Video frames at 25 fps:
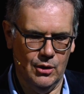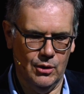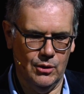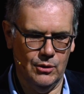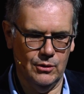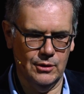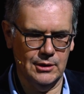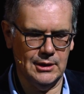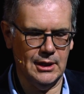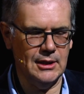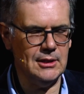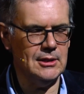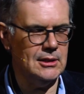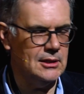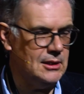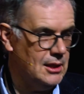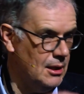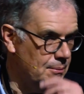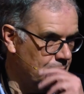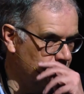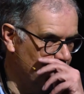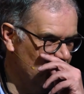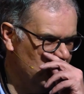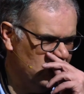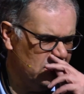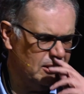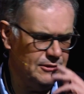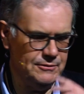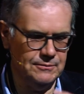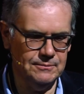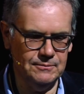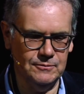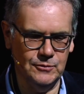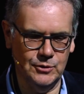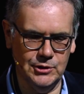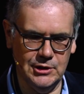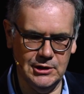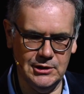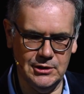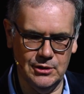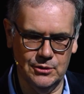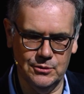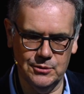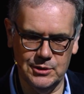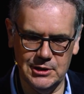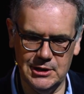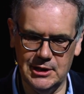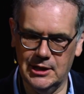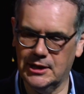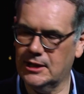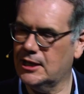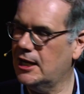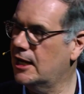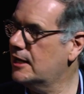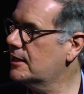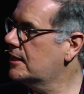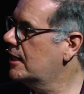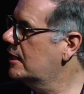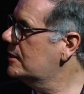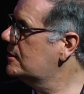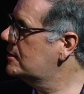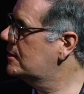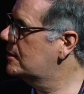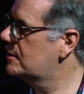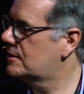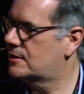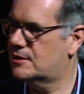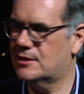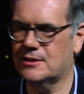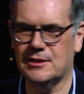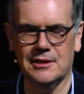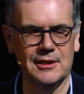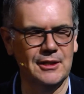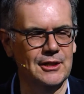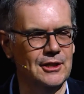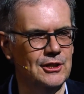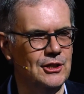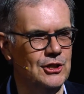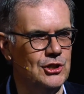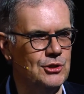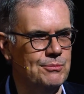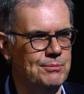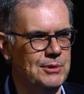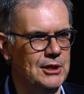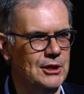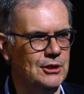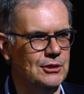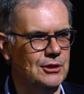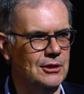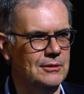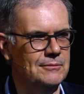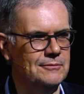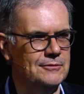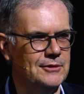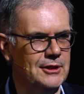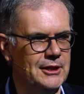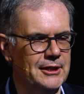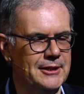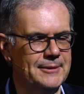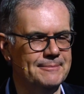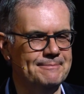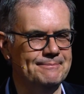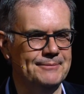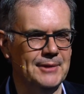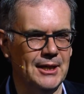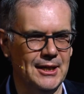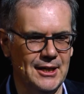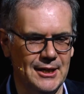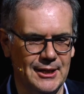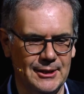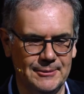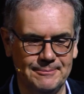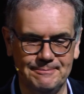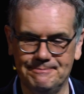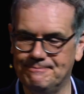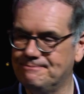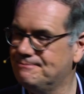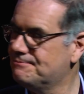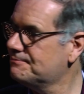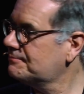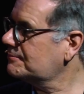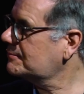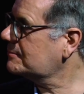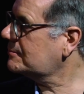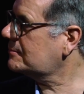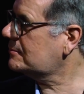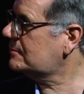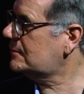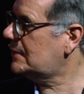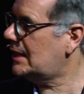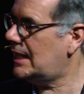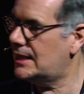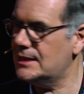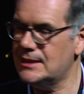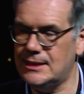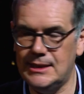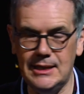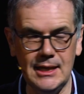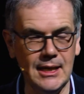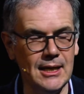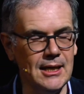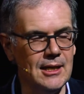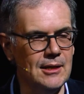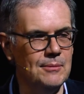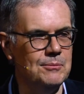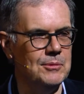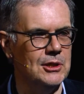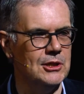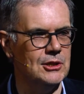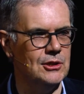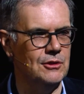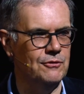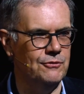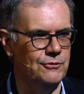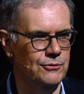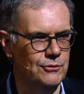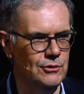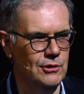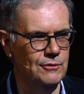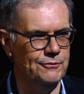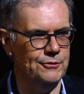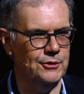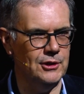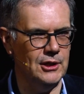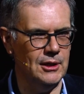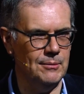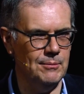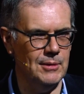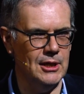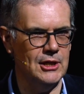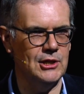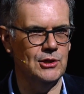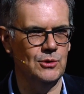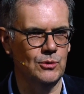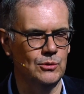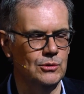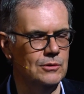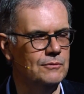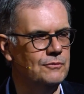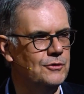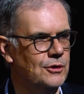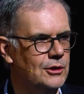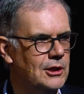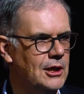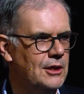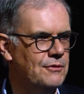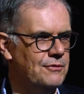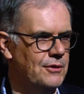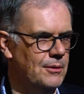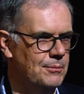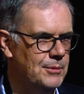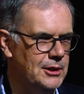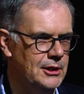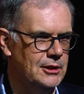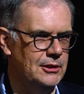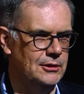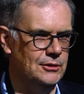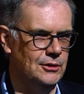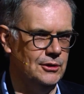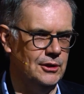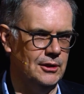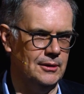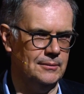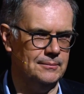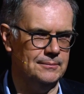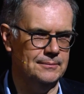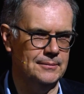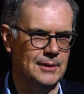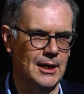Und das ist der Punkt, wo diese lustigen kleinen Headsets äh, ins Spiel kommen, weil ähm, die einem das Gefühl von Immersion wirklich vermitteln können.